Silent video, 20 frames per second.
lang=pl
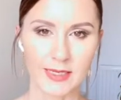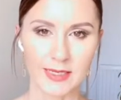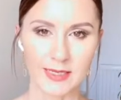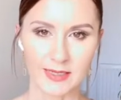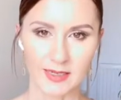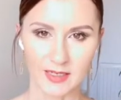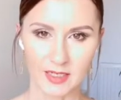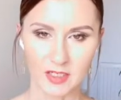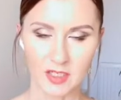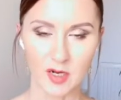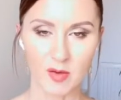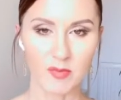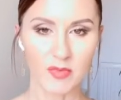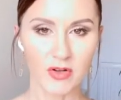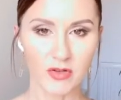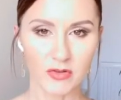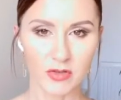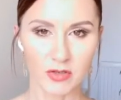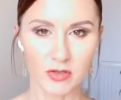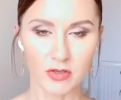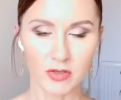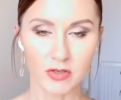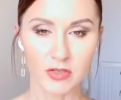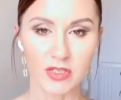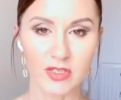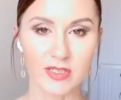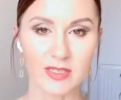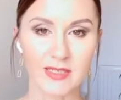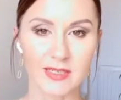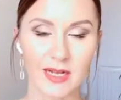I ta nasza
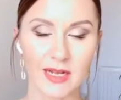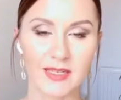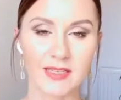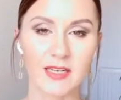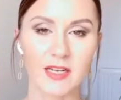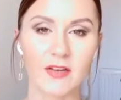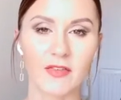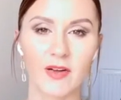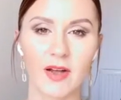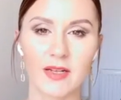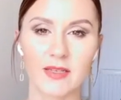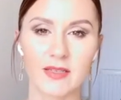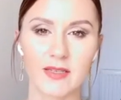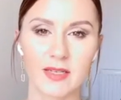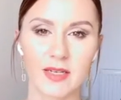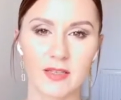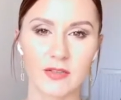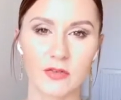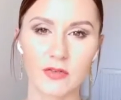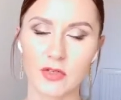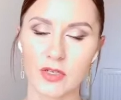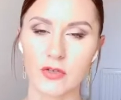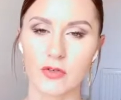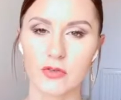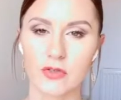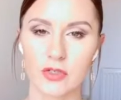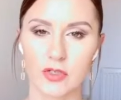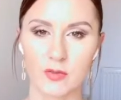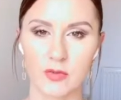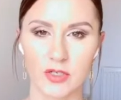mądrość jest adekwatna do
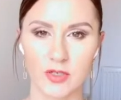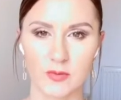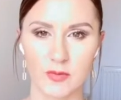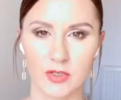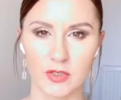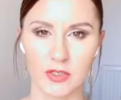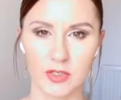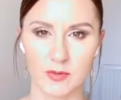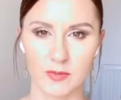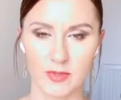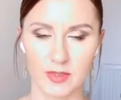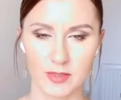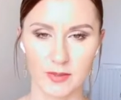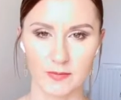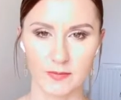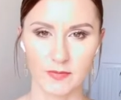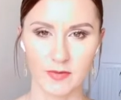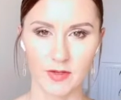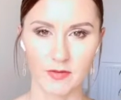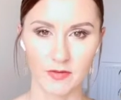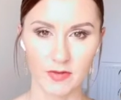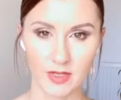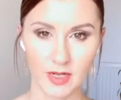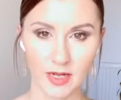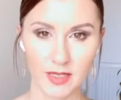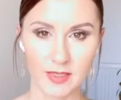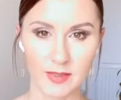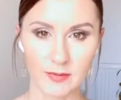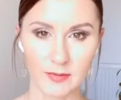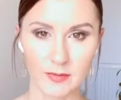tego, z czym się mierzymy w
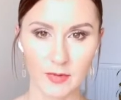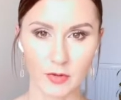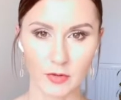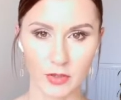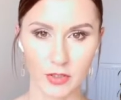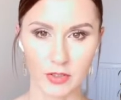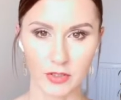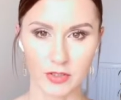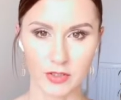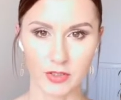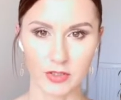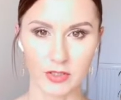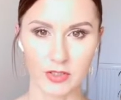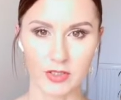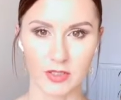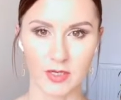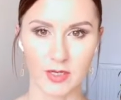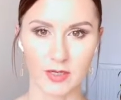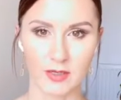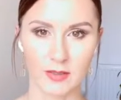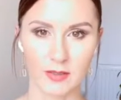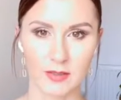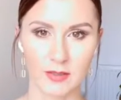danym okresie życia.